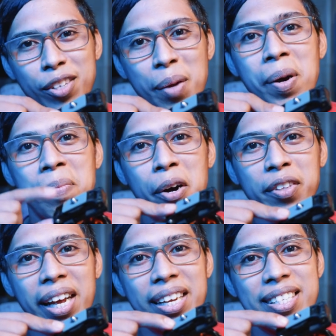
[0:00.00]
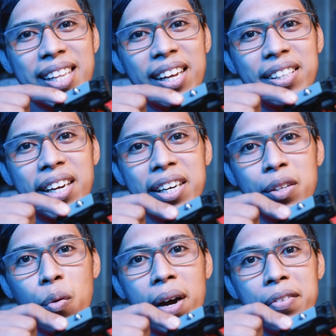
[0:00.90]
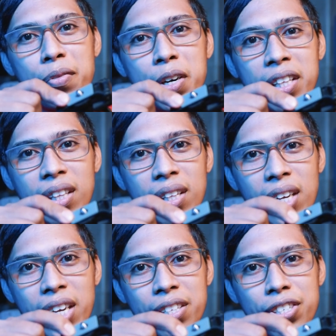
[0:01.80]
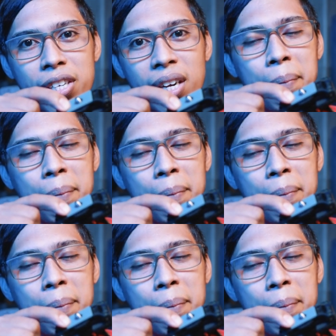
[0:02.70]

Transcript: Ito namang mount ay standard 1/4 inch